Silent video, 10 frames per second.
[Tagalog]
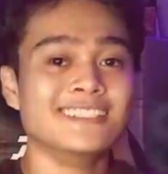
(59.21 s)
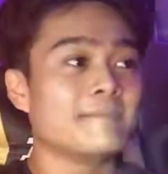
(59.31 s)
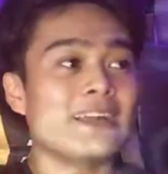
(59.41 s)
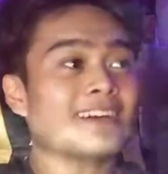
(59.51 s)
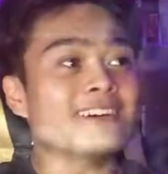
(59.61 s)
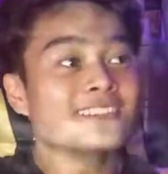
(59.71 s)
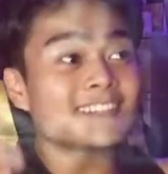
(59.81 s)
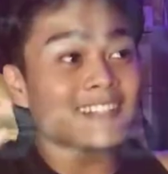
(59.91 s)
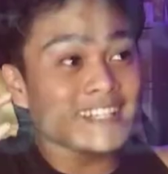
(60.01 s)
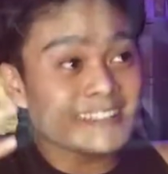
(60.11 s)
Para
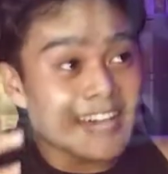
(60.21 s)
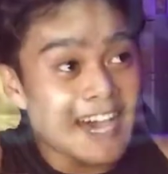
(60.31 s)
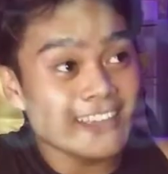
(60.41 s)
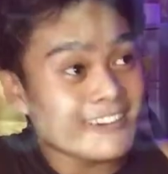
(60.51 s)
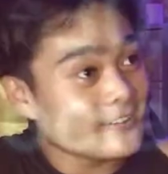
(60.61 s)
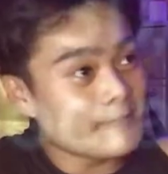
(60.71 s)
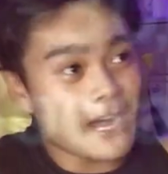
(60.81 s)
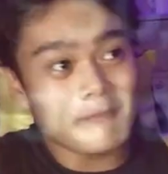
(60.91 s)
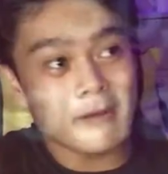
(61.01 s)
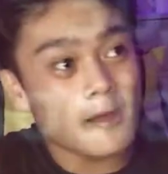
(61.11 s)
kontrolin tayo, yung eh,
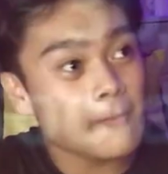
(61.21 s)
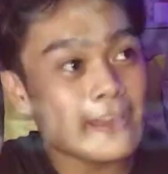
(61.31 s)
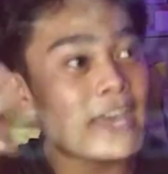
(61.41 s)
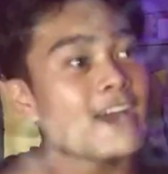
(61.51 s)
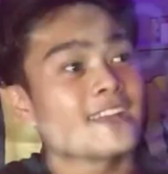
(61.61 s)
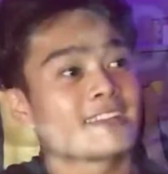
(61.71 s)
mga mamamayan.